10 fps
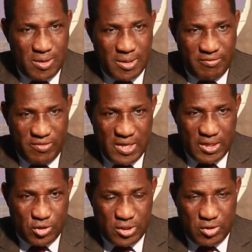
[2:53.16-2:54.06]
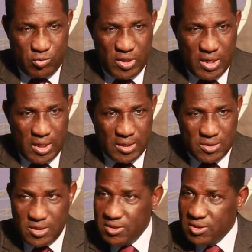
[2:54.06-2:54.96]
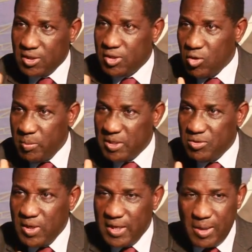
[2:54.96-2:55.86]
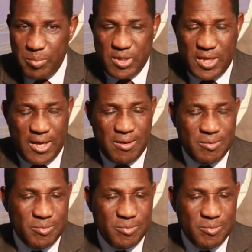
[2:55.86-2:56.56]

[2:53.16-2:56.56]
un village situé à 700 km de la capitale.